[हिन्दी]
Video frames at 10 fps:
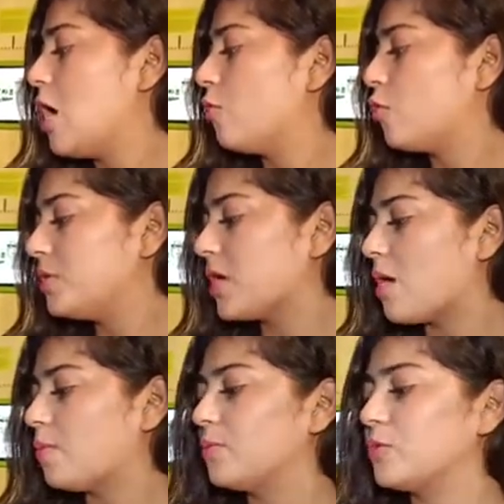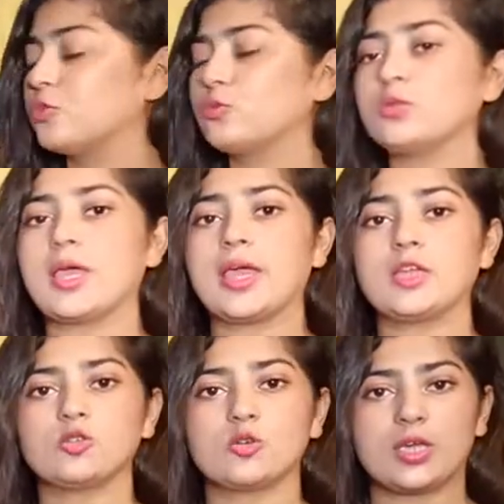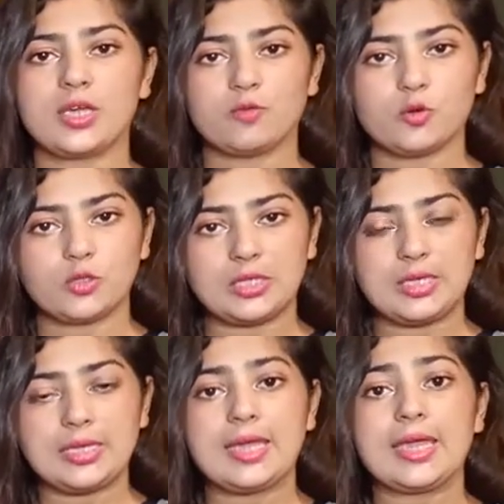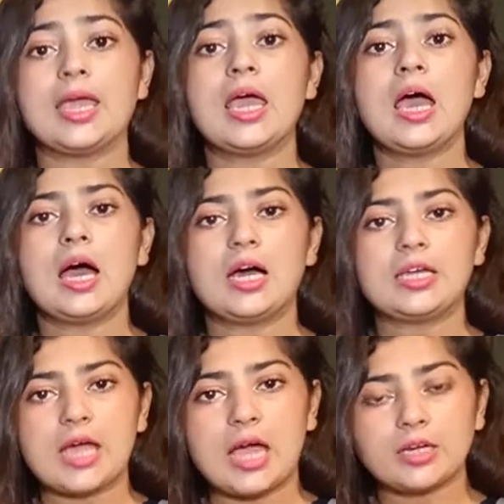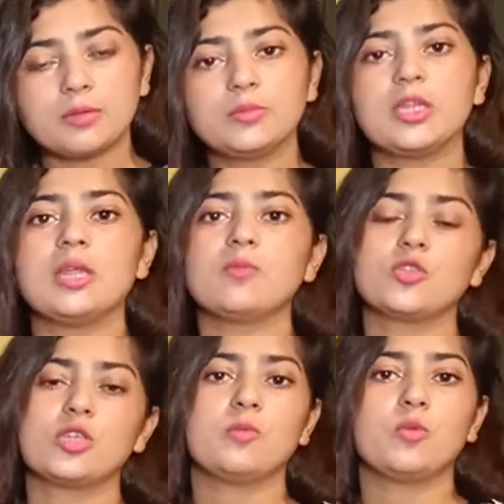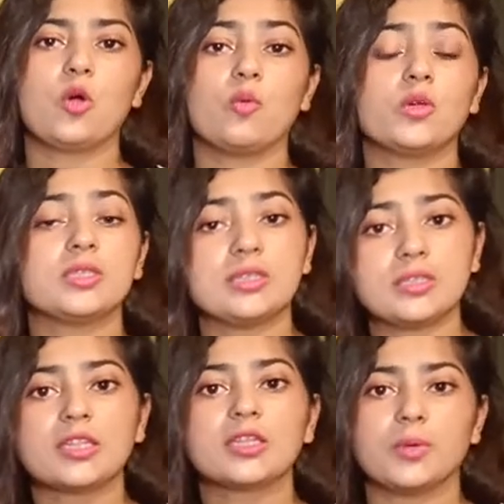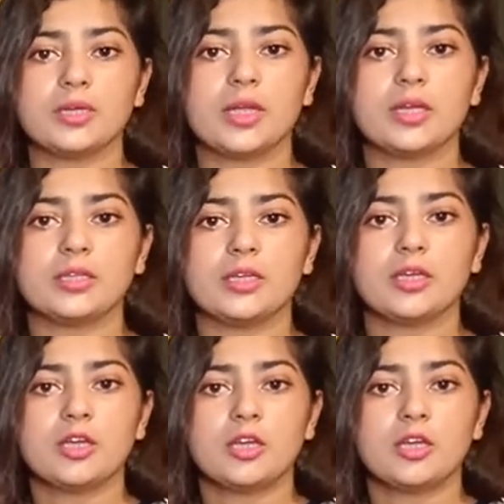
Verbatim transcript: वो भी यहाँ पर मौजूद है जो कि वो थी कि यारब दिल मुस्लिम को वो ज़िंदा तमन्ना दे